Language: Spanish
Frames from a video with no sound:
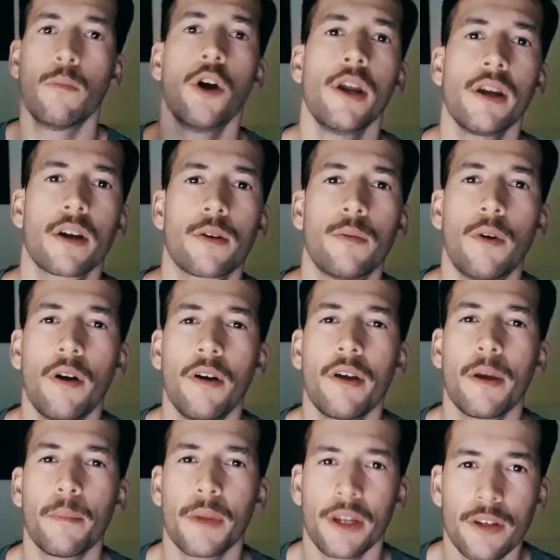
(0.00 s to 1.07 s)
Buenas, ¿cómo va?
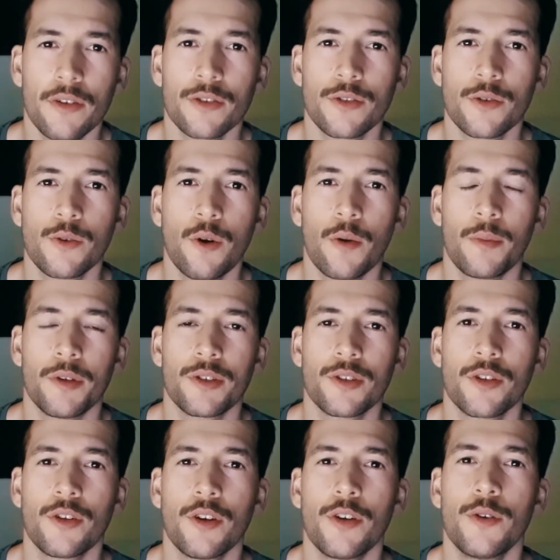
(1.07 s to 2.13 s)
Bienvenidos a un nuevo
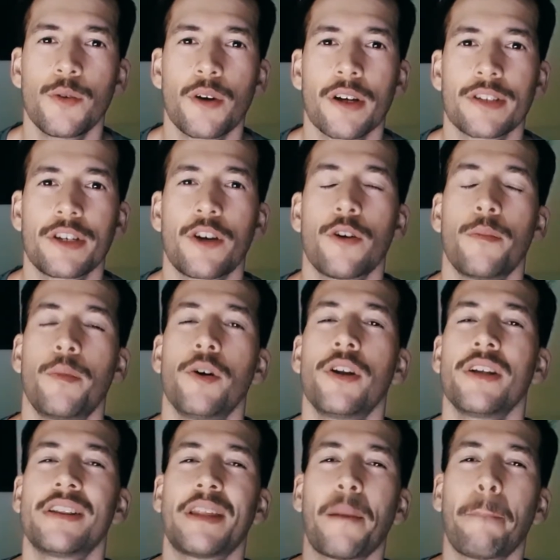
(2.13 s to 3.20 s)
episodio de Nunca se peor,
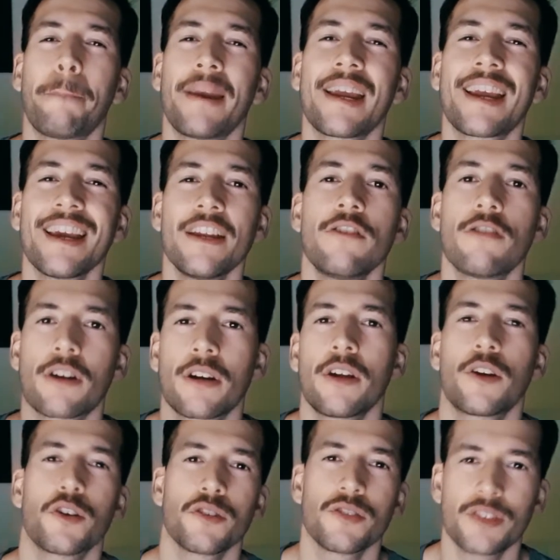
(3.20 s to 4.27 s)
este pequeño
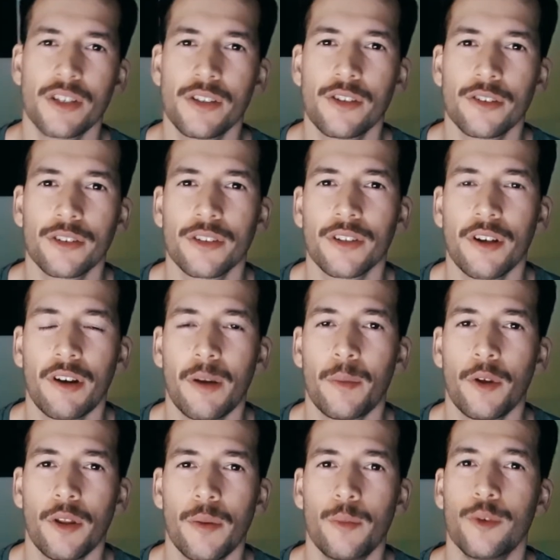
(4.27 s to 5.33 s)
rinconcito en donde
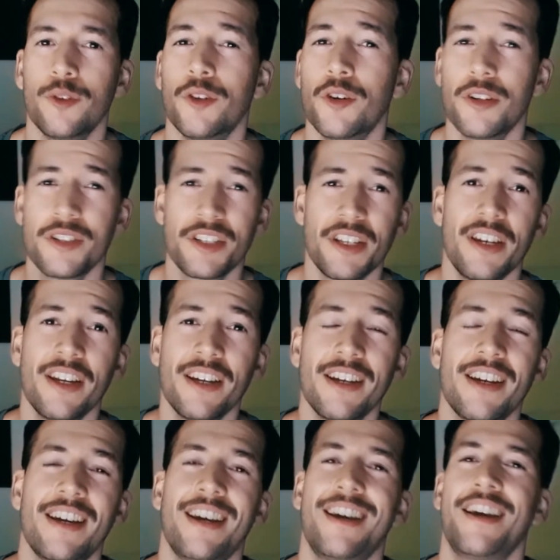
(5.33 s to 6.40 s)
hablamos del mundo del cine
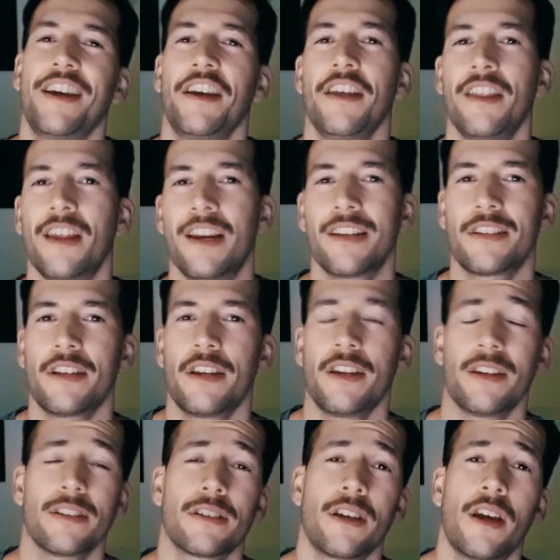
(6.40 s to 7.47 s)
y de las
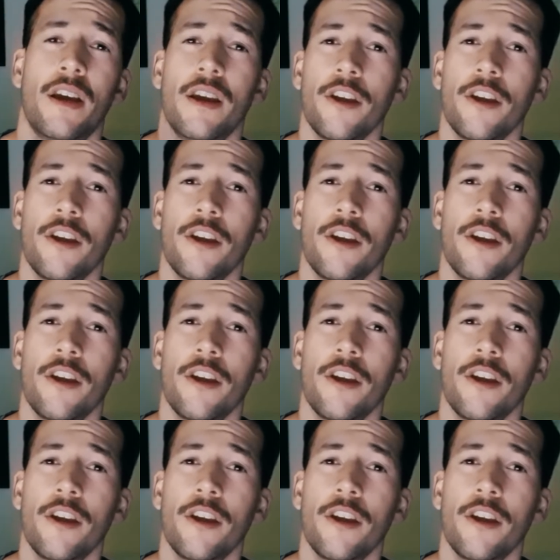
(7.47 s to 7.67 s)
series.